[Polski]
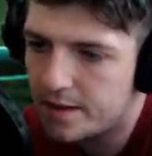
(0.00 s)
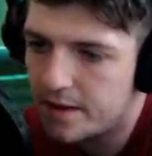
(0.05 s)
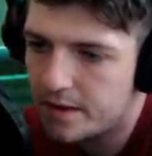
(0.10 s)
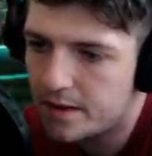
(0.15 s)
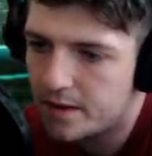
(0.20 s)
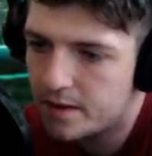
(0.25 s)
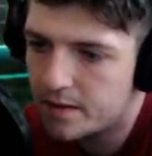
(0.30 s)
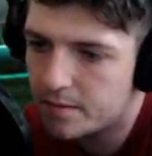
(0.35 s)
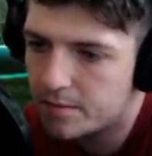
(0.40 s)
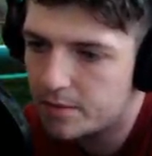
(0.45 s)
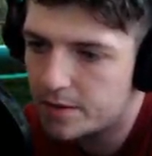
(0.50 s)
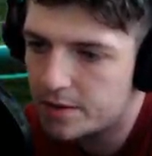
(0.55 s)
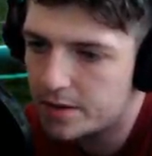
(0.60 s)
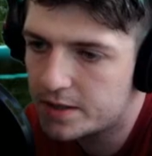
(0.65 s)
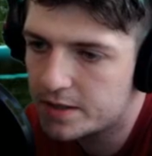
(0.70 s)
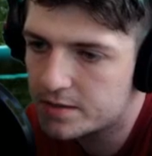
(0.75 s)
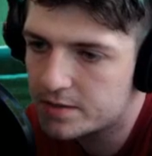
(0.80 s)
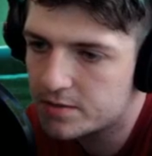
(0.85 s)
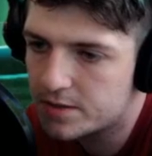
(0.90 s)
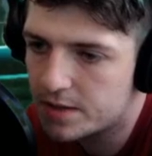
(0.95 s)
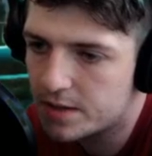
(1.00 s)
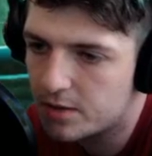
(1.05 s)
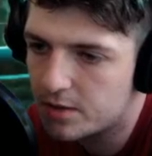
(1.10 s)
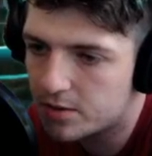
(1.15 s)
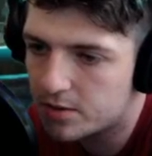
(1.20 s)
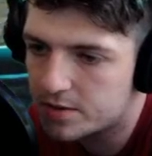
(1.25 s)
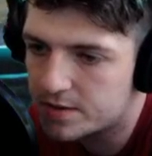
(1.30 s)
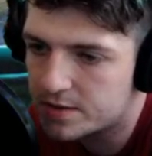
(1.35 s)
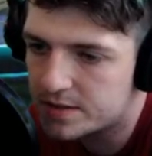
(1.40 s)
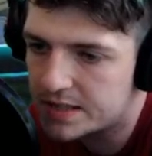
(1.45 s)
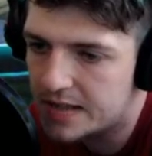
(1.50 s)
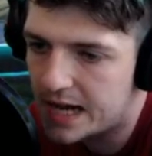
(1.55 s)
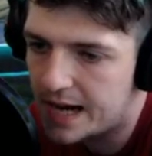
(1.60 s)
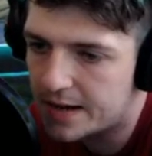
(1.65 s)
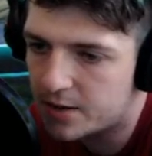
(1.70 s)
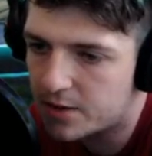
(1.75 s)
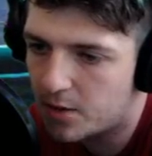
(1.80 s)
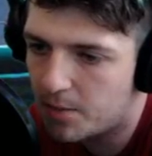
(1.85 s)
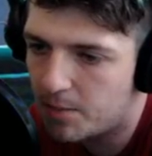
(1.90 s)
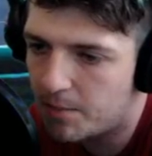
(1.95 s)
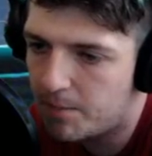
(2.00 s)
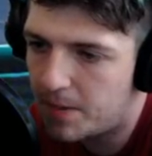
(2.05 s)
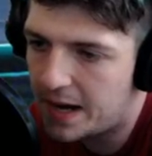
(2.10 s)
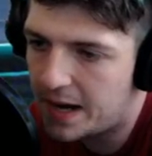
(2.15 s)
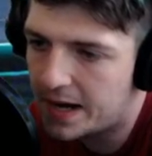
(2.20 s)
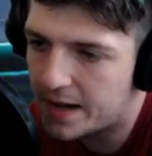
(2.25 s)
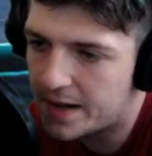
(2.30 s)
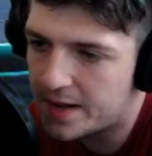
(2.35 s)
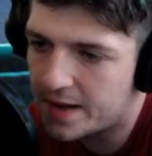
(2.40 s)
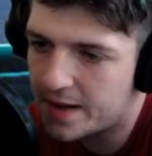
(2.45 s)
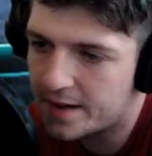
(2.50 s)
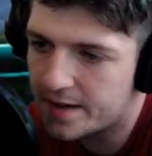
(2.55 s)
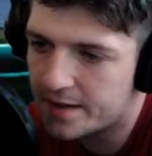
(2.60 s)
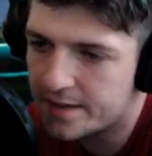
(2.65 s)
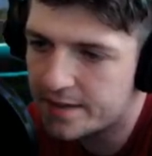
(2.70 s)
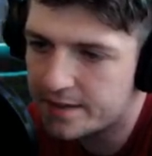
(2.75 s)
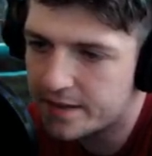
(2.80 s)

Moich jest tutaj od zarobania, jak